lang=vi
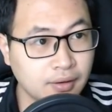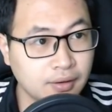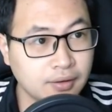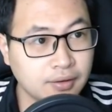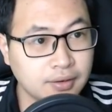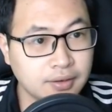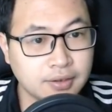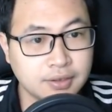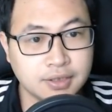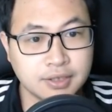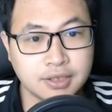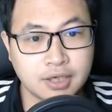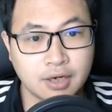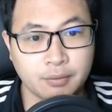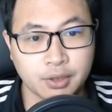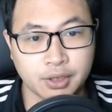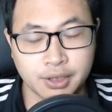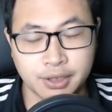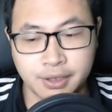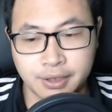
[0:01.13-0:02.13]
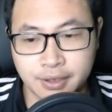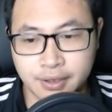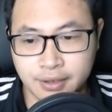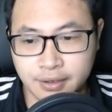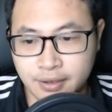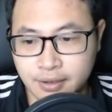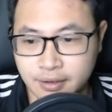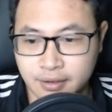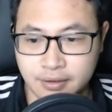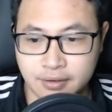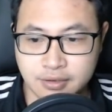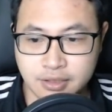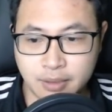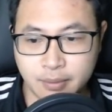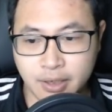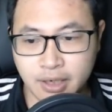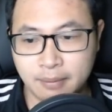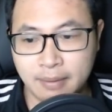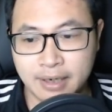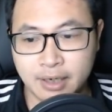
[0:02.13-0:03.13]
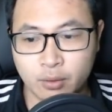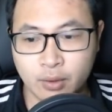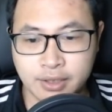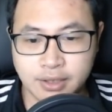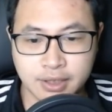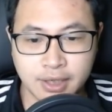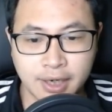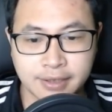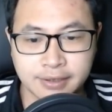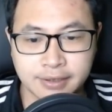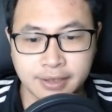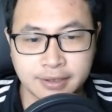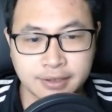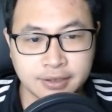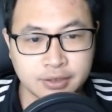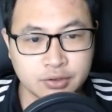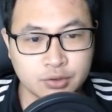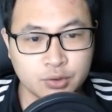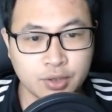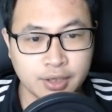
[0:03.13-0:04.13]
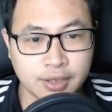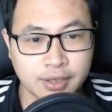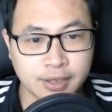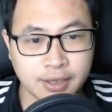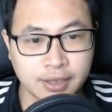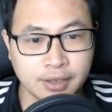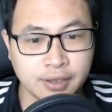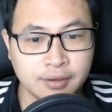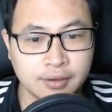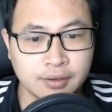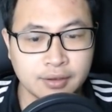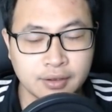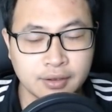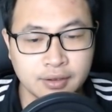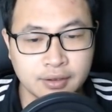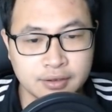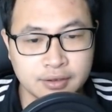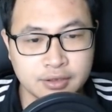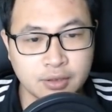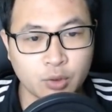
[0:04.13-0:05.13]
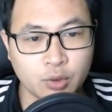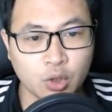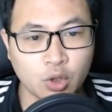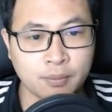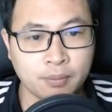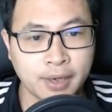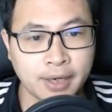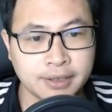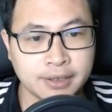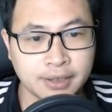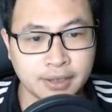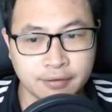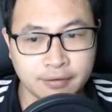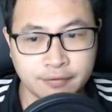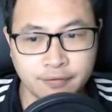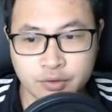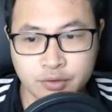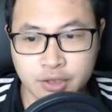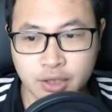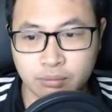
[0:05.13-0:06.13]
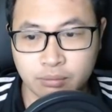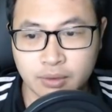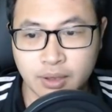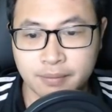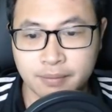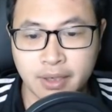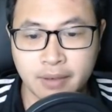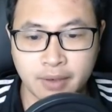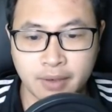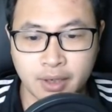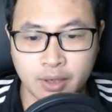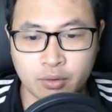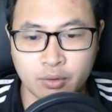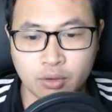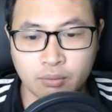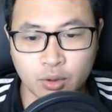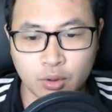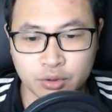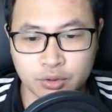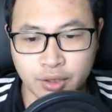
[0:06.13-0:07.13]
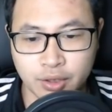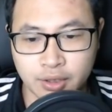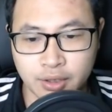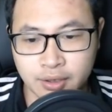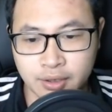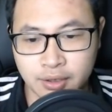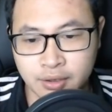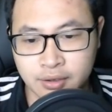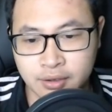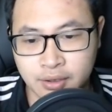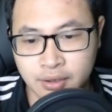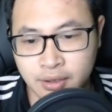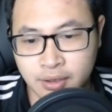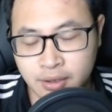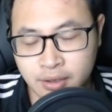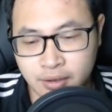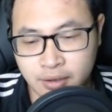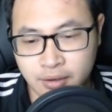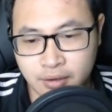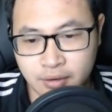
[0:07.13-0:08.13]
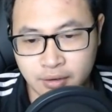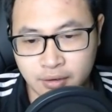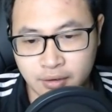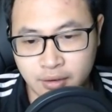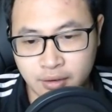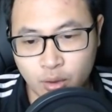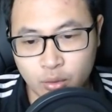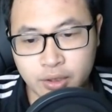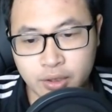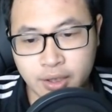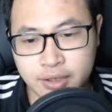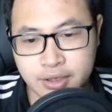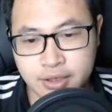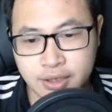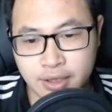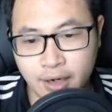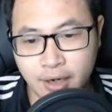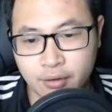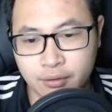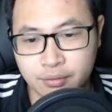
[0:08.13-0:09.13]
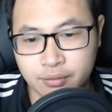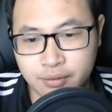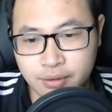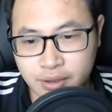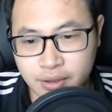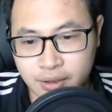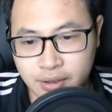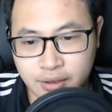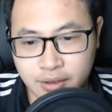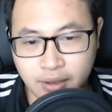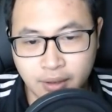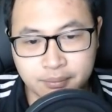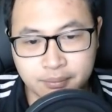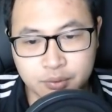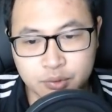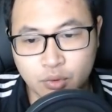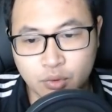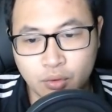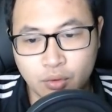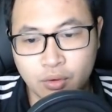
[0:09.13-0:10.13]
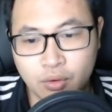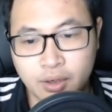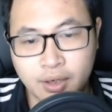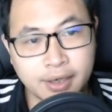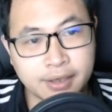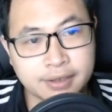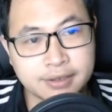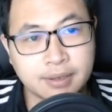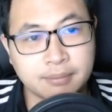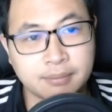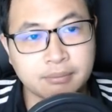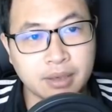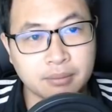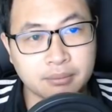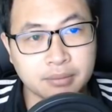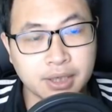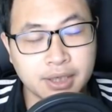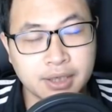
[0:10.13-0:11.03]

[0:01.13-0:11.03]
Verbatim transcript: Xin chào mọi người, chào mừng các bạn đã quay trở lại kênh Những Chuyện Ly Kỳ. Trong buổi tối hôm nay thì Phong sẽ đọc tập tiếp theo của bộ truyện Thâu Thiên Chi Đạo, tập số 270.